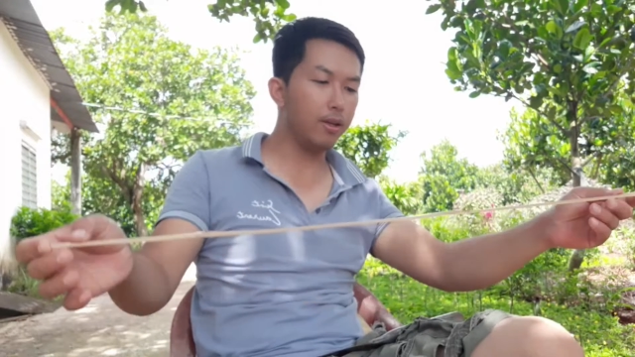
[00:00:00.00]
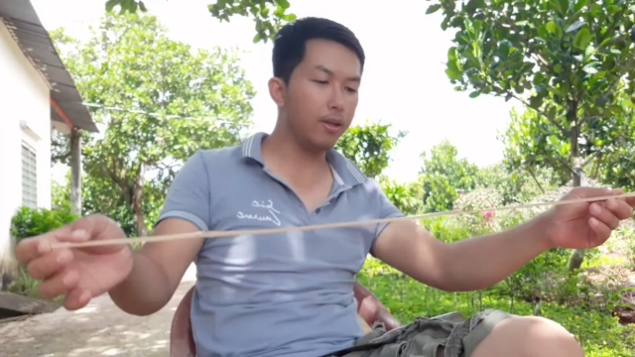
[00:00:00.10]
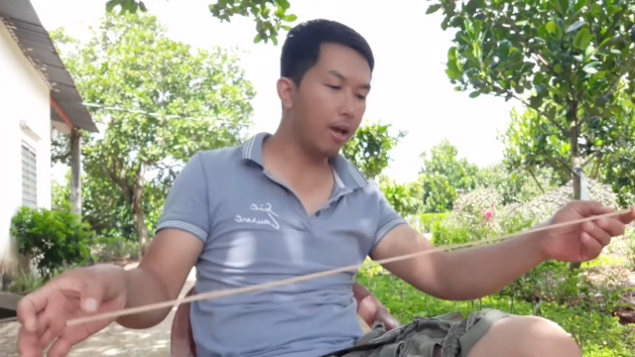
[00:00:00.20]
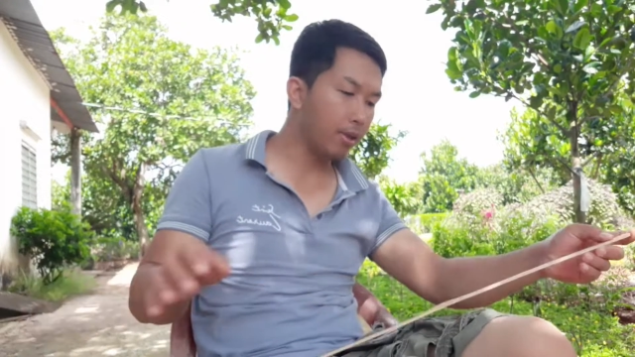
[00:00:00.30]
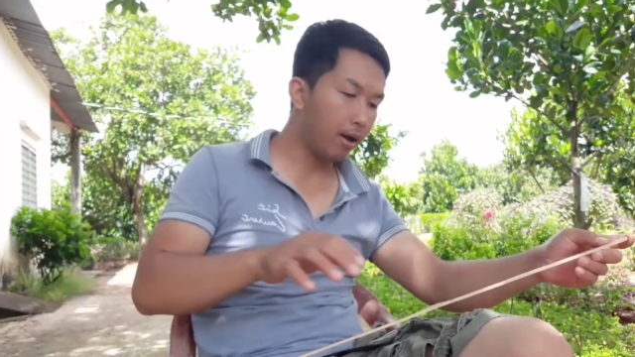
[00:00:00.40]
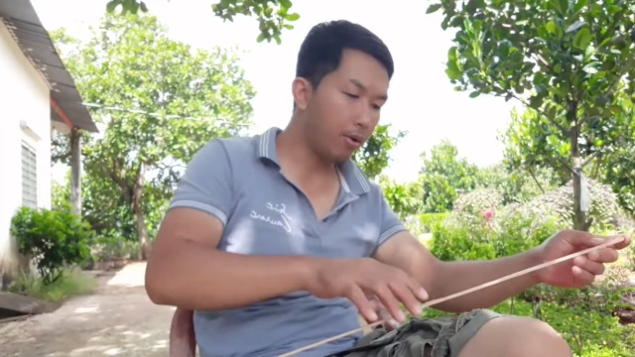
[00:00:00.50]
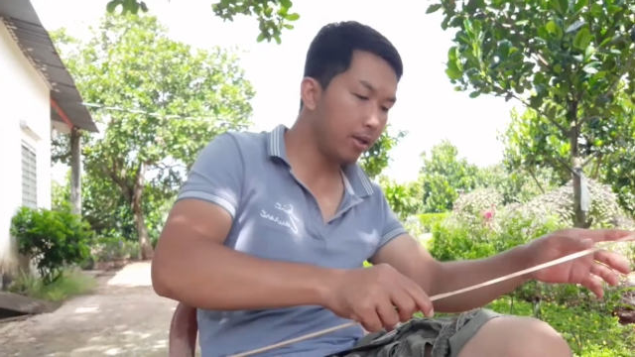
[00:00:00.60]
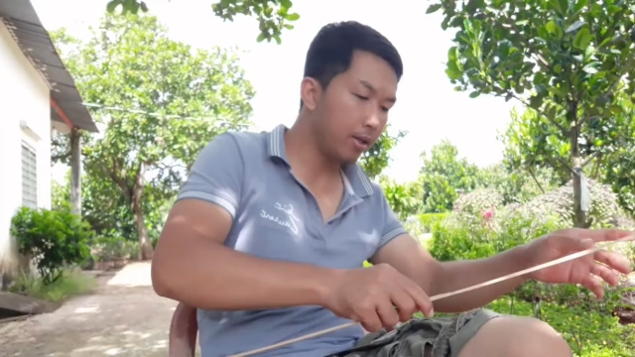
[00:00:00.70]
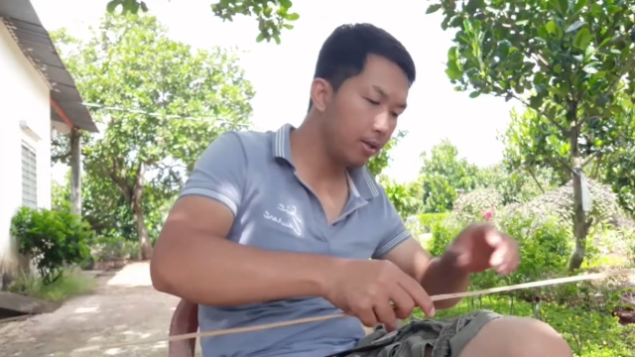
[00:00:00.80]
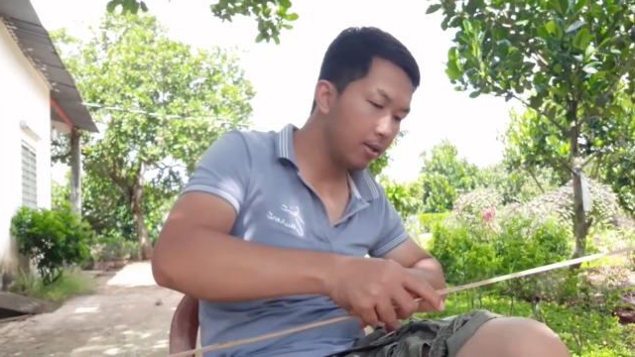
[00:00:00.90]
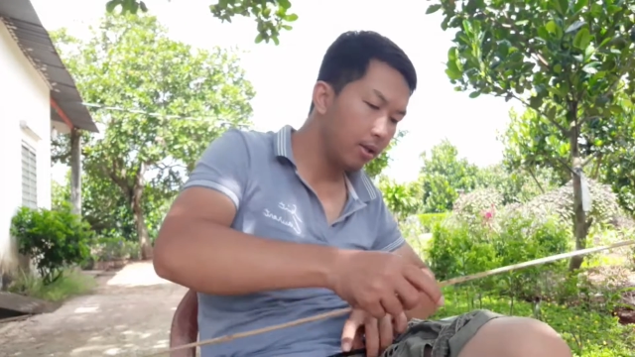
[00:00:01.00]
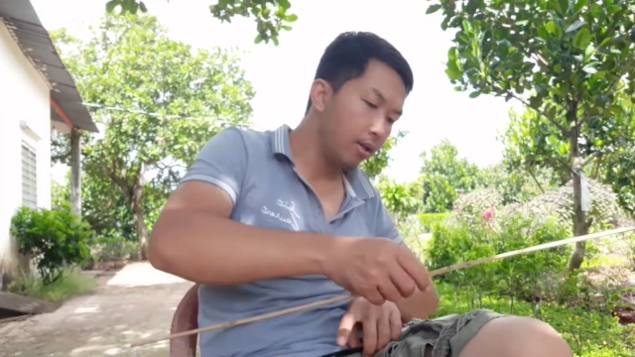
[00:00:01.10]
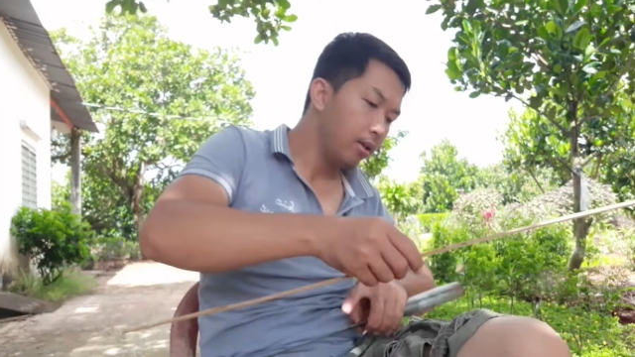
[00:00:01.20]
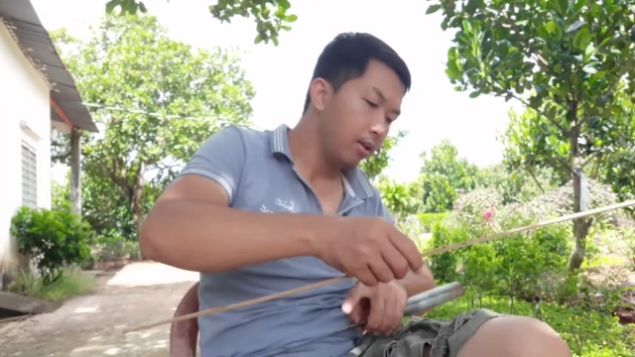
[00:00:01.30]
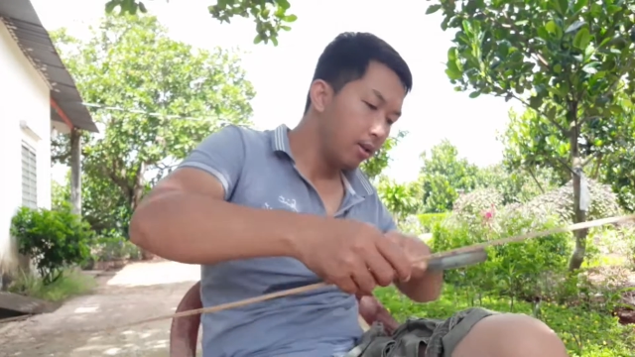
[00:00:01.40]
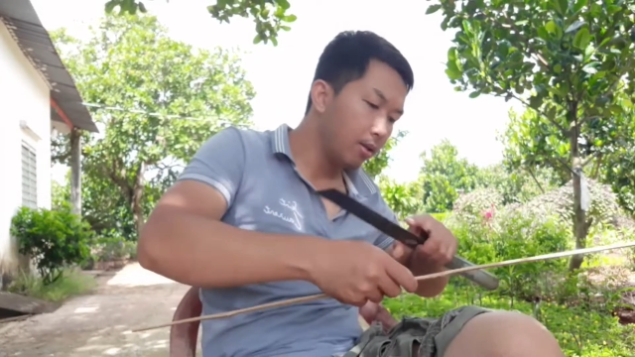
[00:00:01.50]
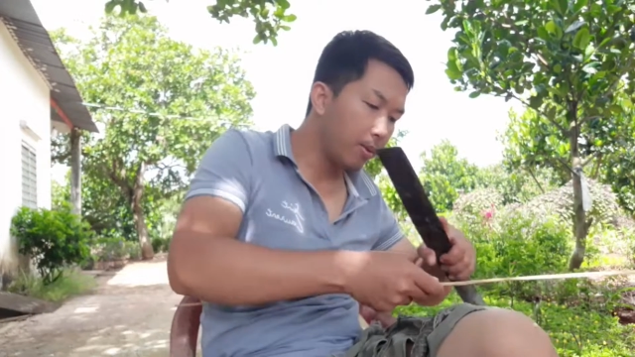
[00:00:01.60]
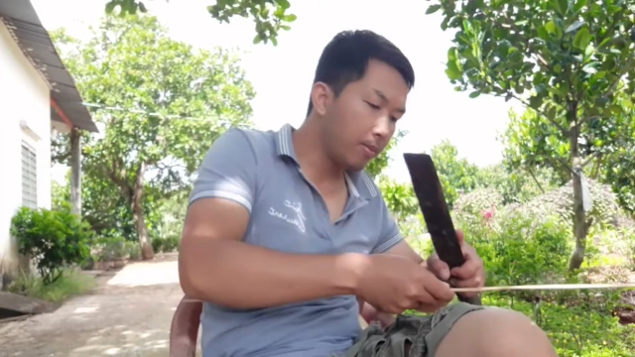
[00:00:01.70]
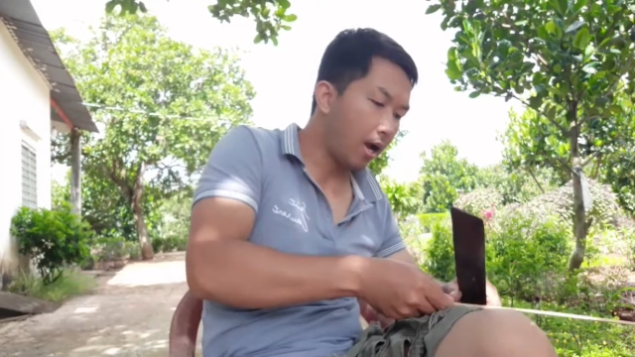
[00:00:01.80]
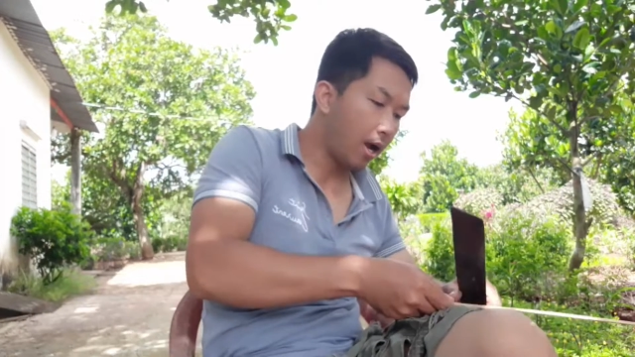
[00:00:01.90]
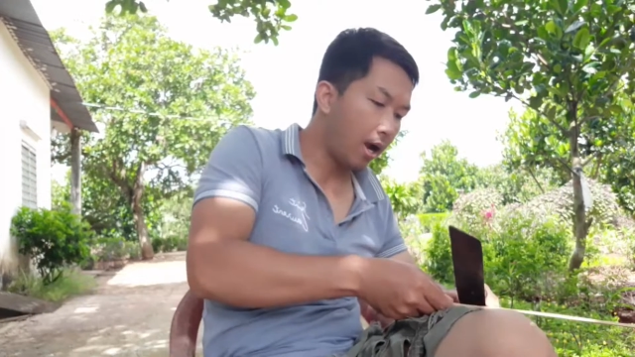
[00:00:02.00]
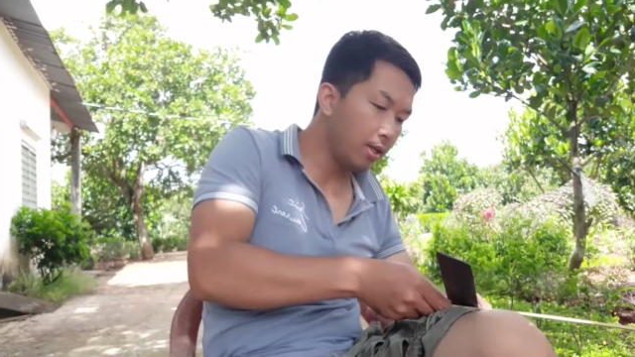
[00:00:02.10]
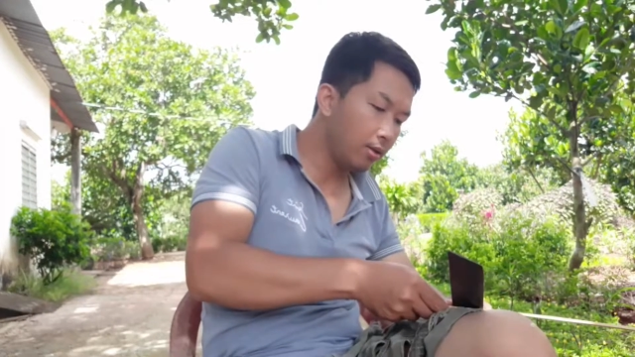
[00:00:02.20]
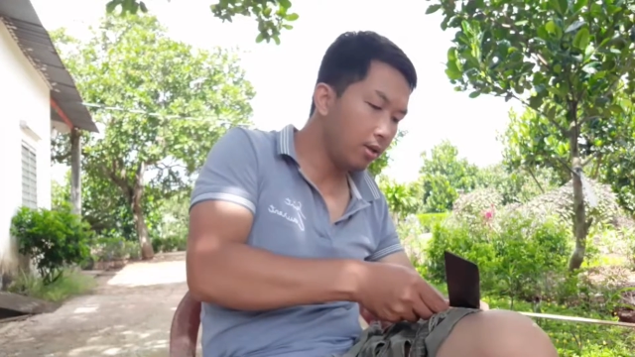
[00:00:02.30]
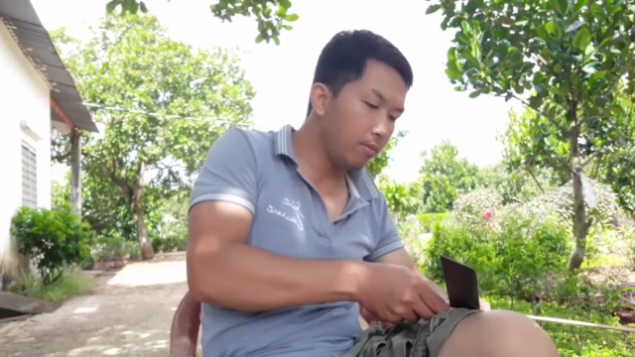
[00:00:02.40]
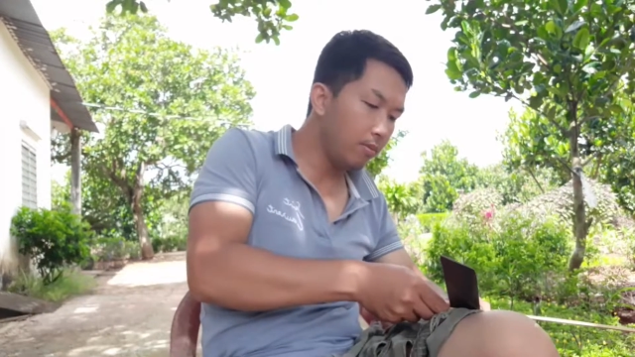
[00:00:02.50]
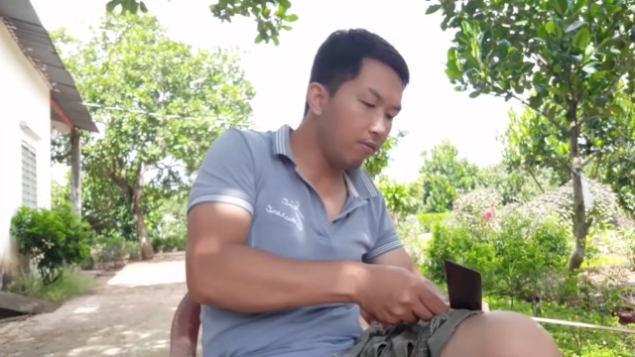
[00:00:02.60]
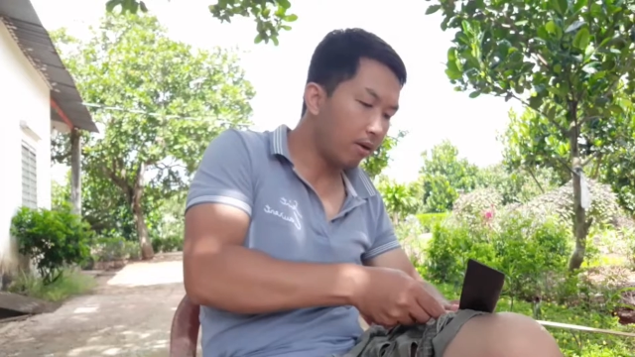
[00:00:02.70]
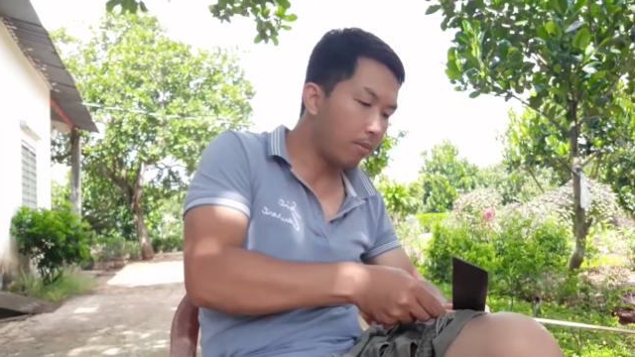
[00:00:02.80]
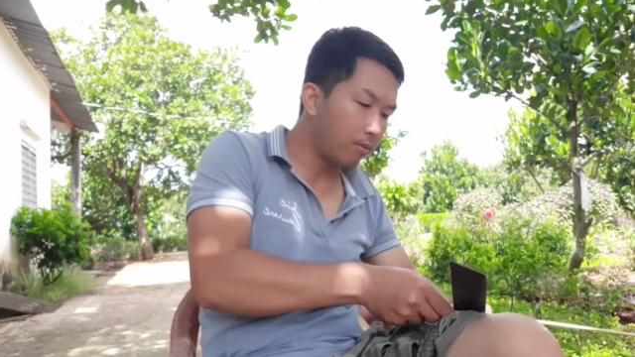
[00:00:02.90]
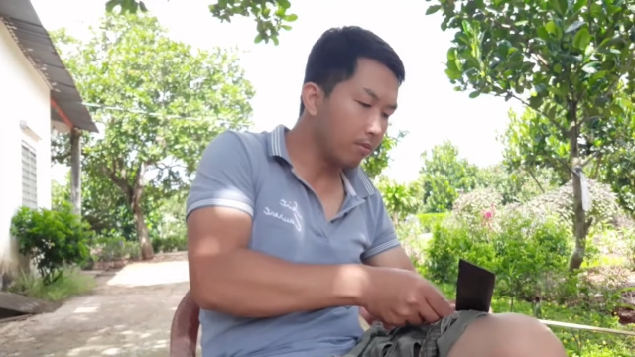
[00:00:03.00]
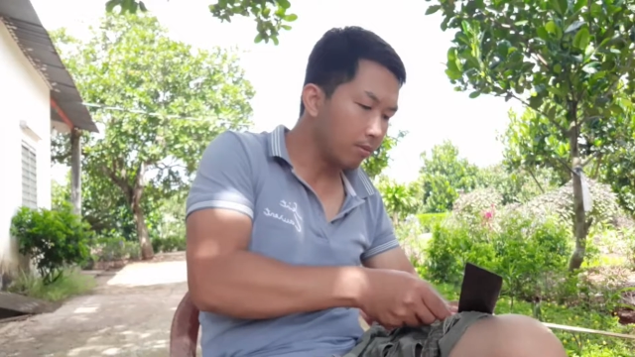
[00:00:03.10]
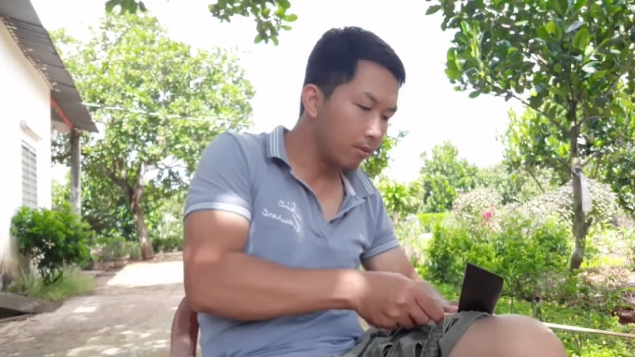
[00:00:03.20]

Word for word: đều với nhau ấy, khi mà mình thả nên nó đỡ bị vặn mòng.